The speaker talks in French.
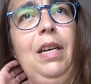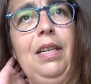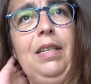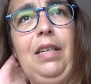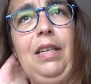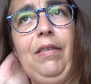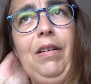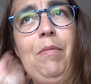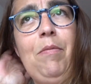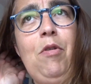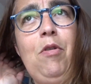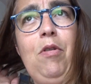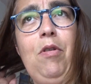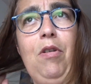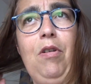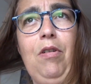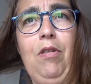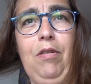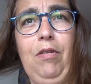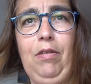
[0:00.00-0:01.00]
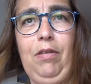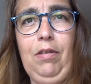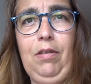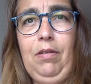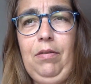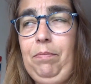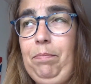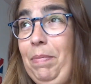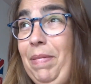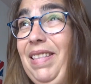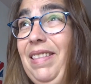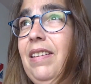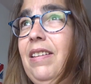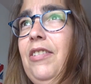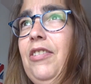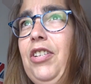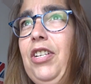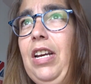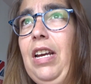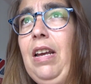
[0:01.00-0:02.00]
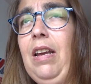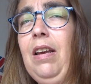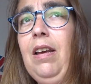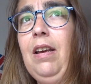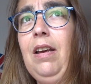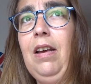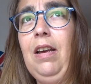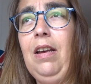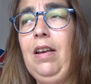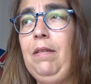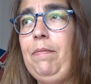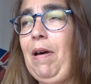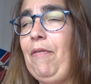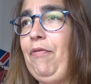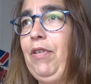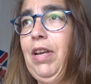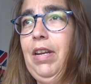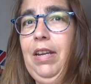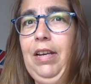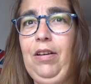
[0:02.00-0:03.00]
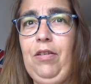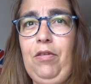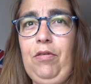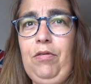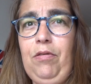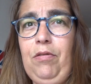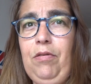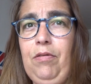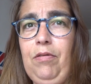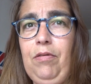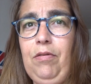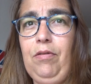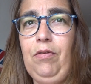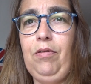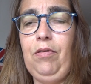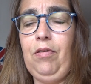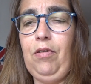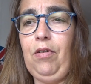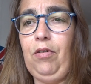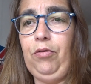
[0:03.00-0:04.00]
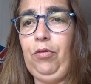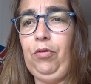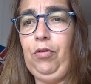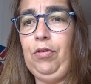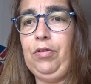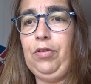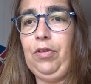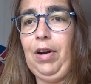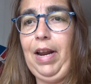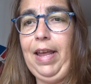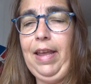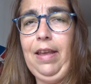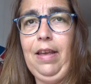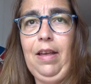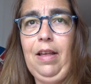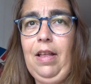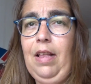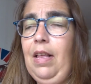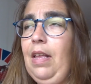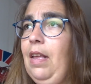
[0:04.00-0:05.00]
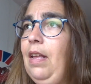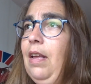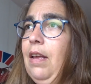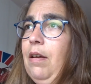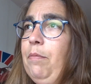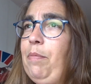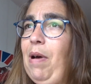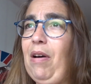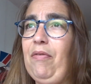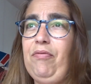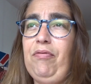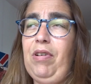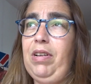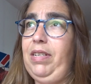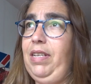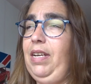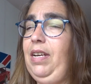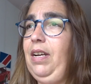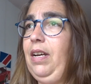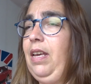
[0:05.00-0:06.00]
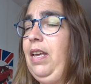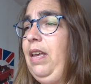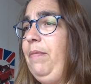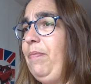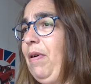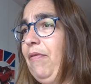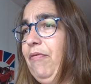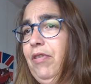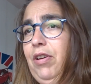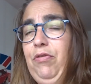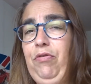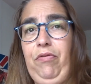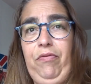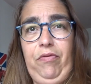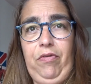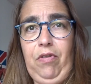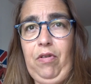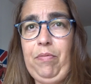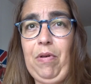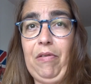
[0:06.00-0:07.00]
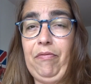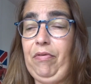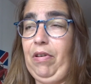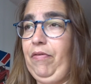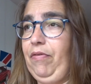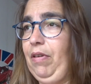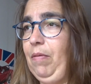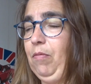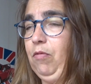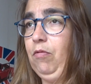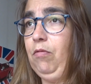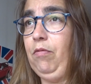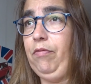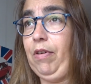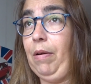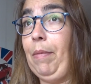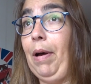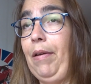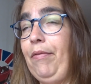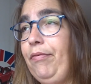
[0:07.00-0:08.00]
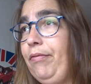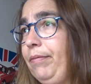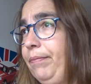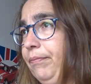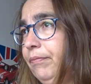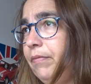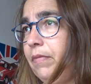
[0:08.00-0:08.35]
C'est vraiment euh, mitigé. Parfois il y a des grands, grands trucs de soleil, parfois c'est gris, parfois il y a du vent, parfois il fait bon, enfin bref.